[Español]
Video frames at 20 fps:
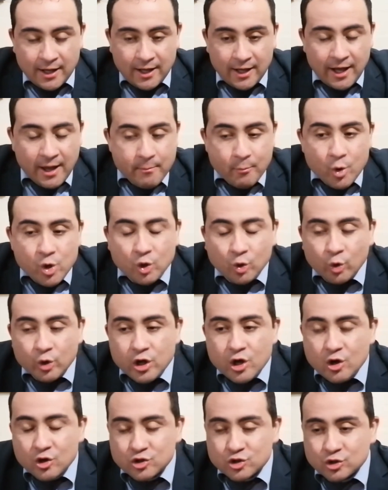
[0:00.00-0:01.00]
Es muy
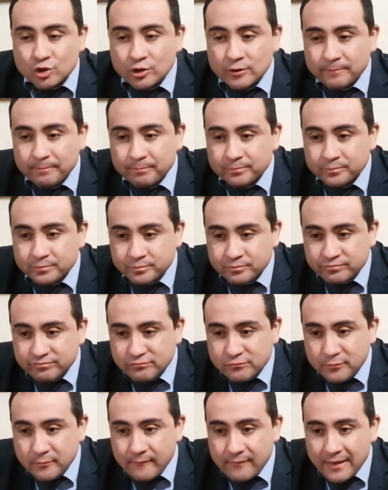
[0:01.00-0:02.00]
curioso
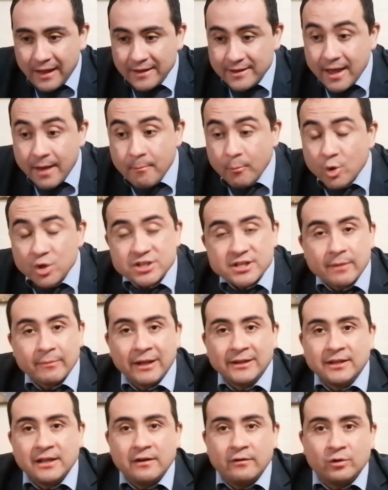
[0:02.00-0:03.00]
y es muy
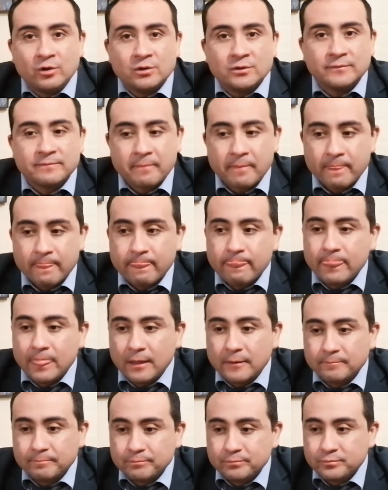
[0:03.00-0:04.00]
llamativo
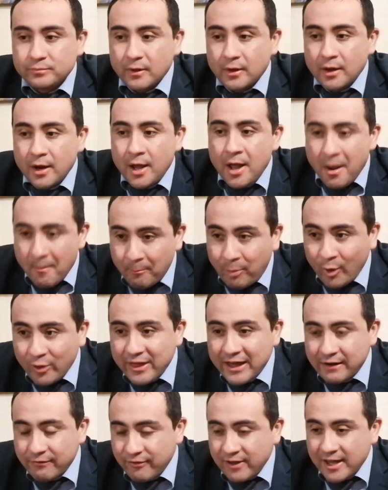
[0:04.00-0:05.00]

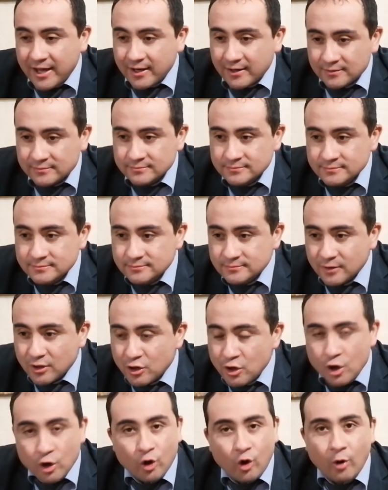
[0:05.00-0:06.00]
poder ver
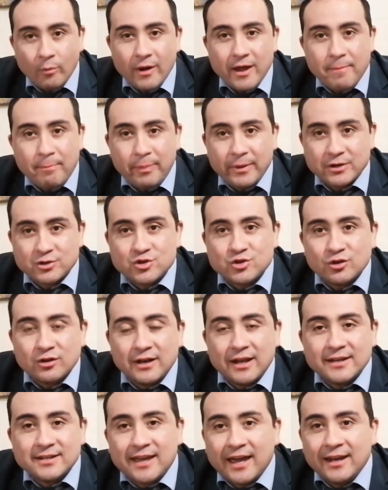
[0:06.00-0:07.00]
cómo hay
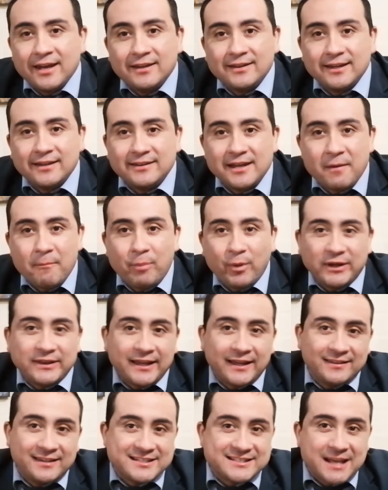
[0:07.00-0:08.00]
personas que en este tiempo
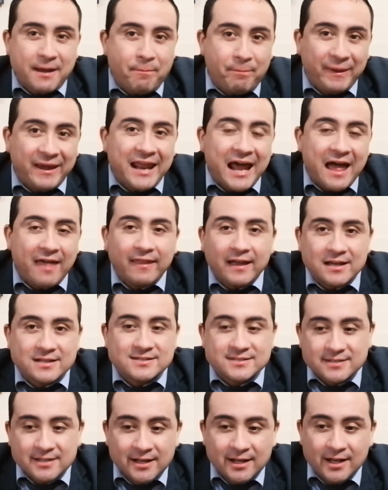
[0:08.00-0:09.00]
están desesperadas
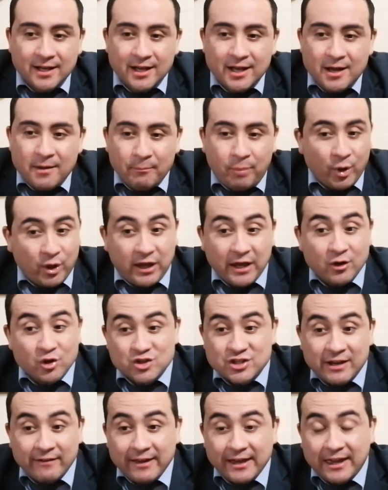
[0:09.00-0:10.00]
porque no
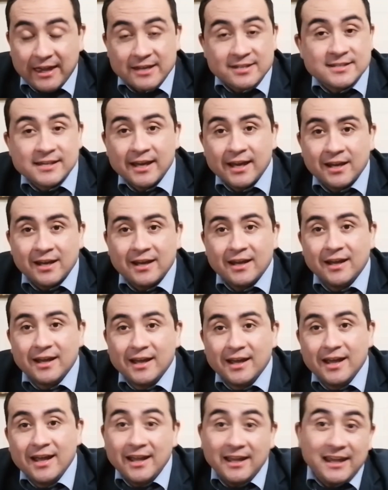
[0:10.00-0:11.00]
saben qué hacer
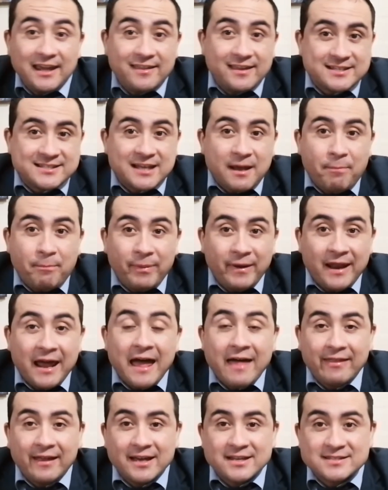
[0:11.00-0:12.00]
y
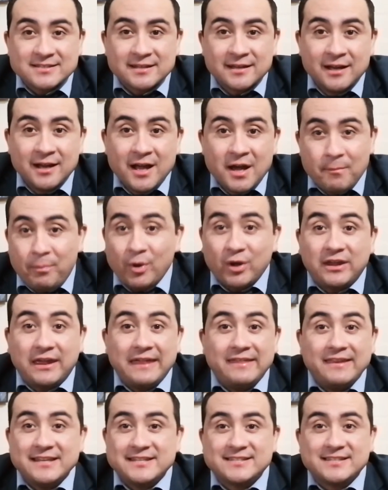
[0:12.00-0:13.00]
desesperadas porque
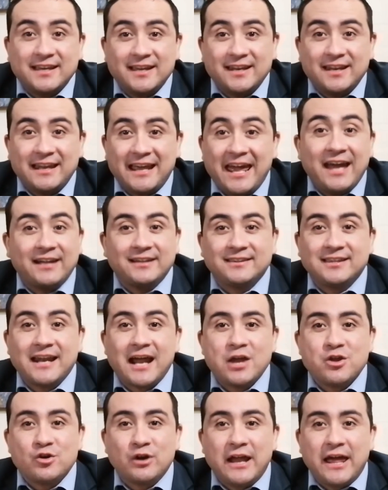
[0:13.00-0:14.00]
dicen
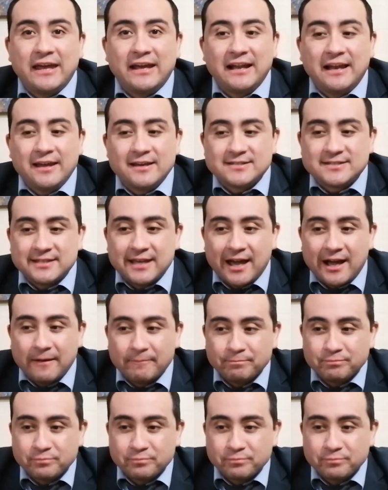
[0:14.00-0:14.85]
extraño la iglesia.